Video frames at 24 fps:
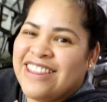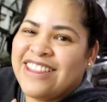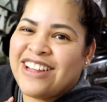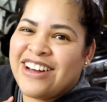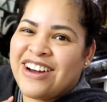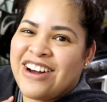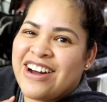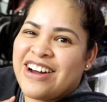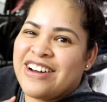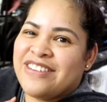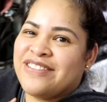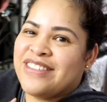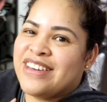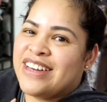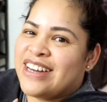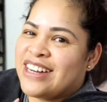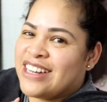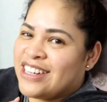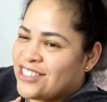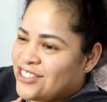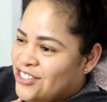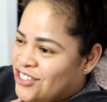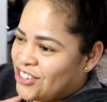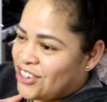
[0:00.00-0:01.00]
no,
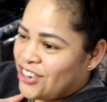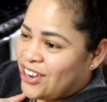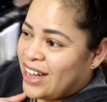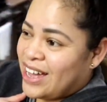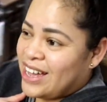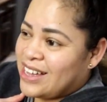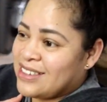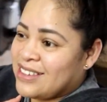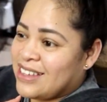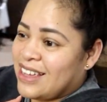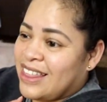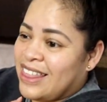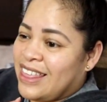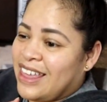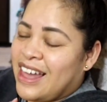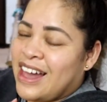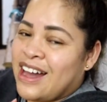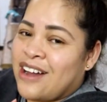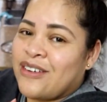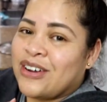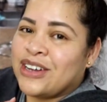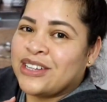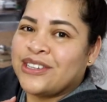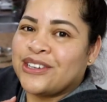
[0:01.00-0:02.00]
amigas, yo ese
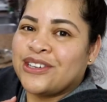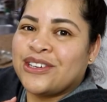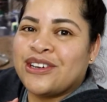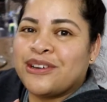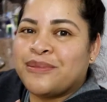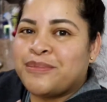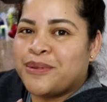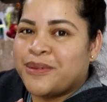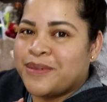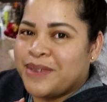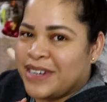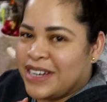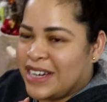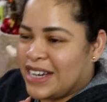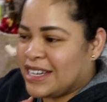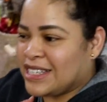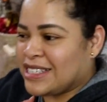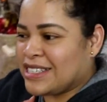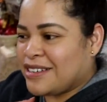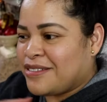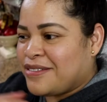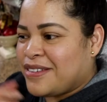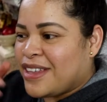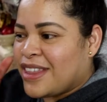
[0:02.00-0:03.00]
día cuando yo publiqué
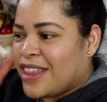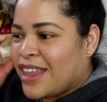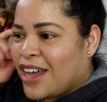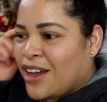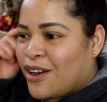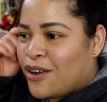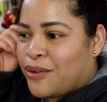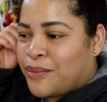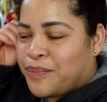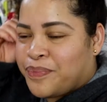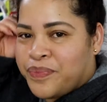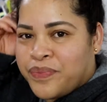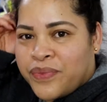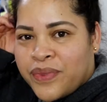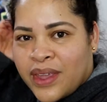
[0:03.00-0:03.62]
ese video,